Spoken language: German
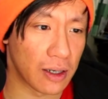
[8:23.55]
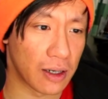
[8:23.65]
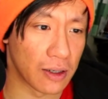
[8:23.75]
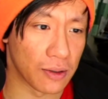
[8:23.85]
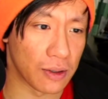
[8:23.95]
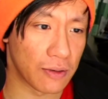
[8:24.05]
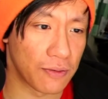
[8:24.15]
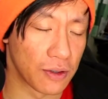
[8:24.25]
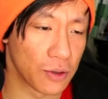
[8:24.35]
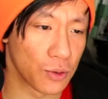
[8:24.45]
Also ich
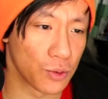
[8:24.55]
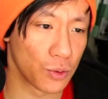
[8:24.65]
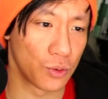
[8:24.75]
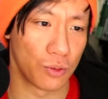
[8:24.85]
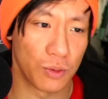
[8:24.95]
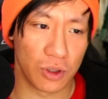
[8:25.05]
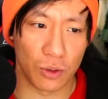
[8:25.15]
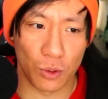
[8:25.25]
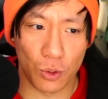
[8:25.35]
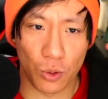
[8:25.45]
finde es so gut mit
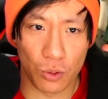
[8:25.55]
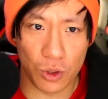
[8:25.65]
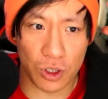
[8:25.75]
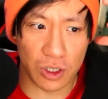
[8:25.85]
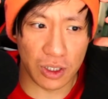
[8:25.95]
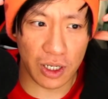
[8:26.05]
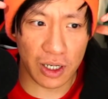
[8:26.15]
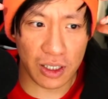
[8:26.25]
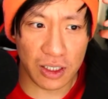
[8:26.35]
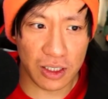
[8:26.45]
diesen komischen
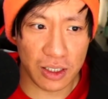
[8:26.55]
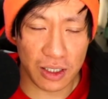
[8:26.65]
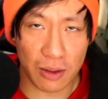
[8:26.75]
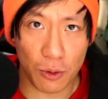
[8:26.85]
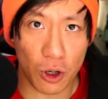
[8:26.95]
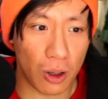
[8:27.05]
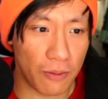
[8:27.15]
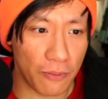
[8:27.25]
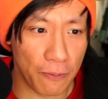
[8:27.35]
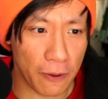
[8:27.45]
Dingern hier am
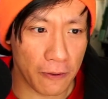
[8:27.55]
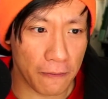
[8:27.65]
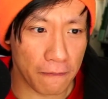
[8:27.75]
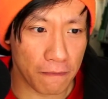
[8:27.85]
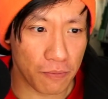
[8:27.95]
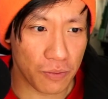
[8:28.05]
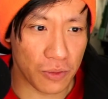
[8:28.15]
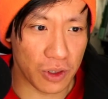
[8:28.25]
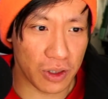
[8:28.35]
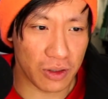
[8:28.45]
Kopf.
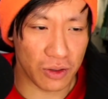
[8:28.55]
Ne?